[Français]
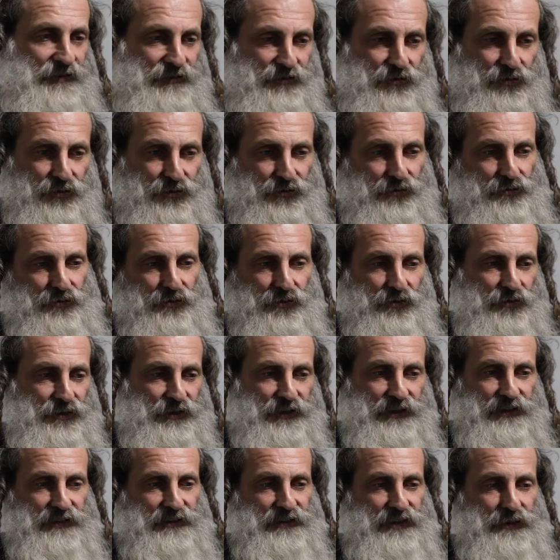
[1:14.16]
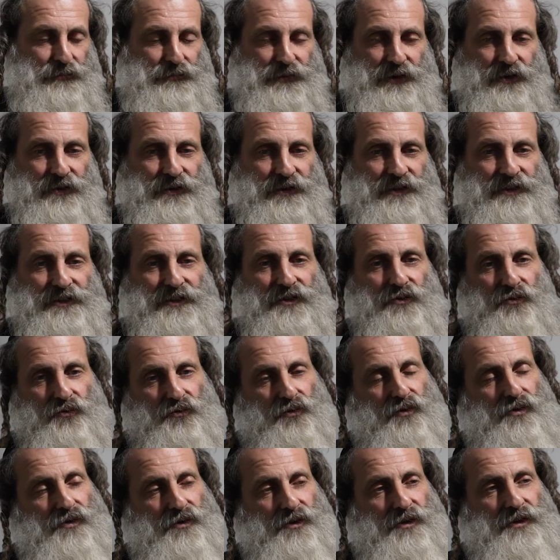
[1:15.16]
de, regretter pas regretter, on
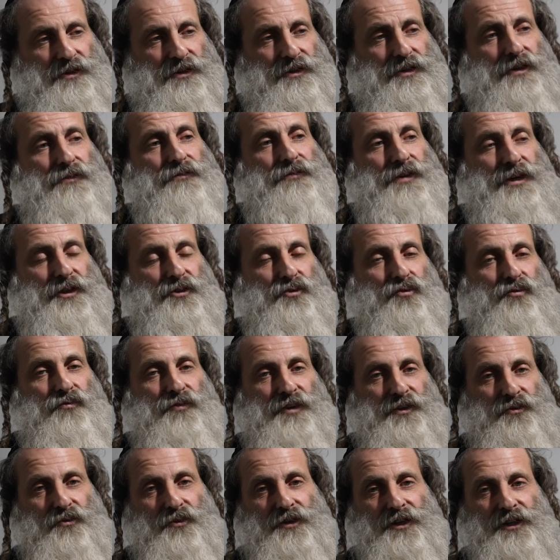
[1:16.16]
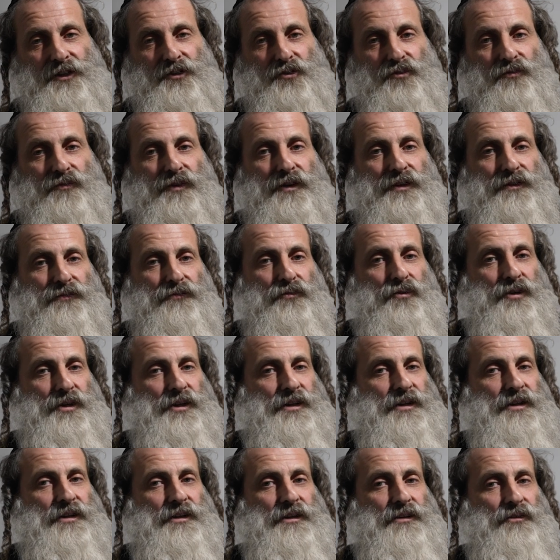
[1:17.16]
doit en réalité faire tchouva. Donc la tchouva, il faut
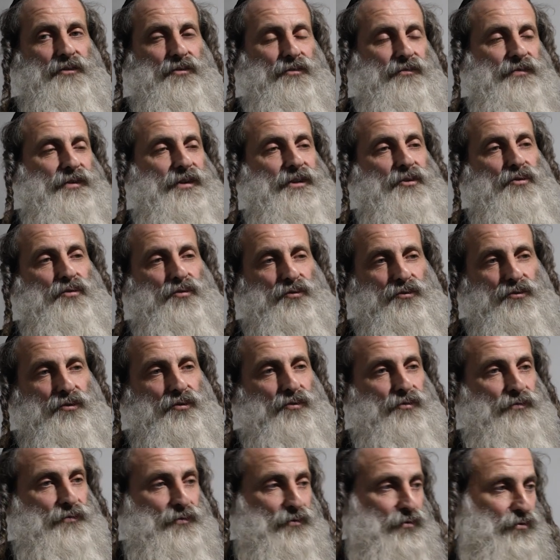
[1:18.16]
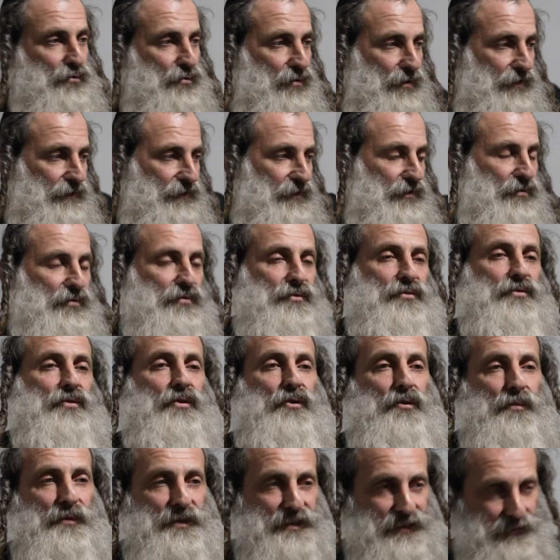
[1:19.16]
qu'elle ait une vision sur le futur, une vision sur
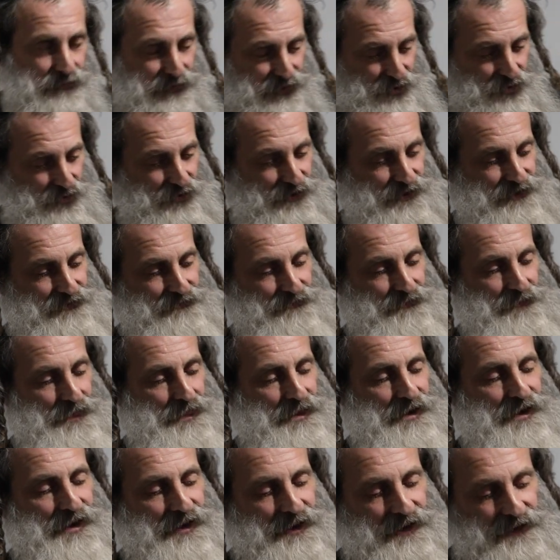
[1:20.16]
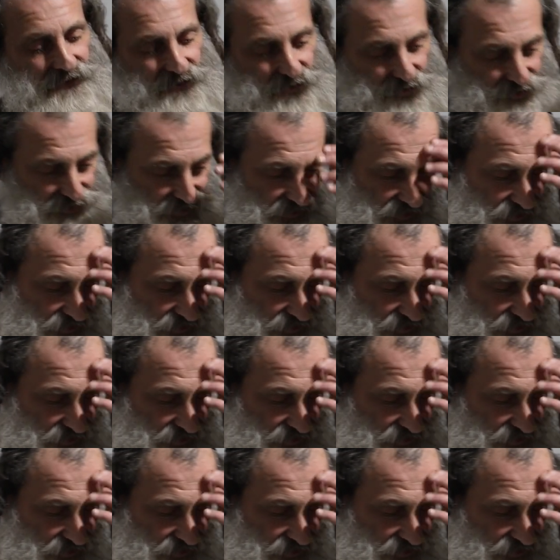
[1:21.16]
comment s'améliorer. Donc ce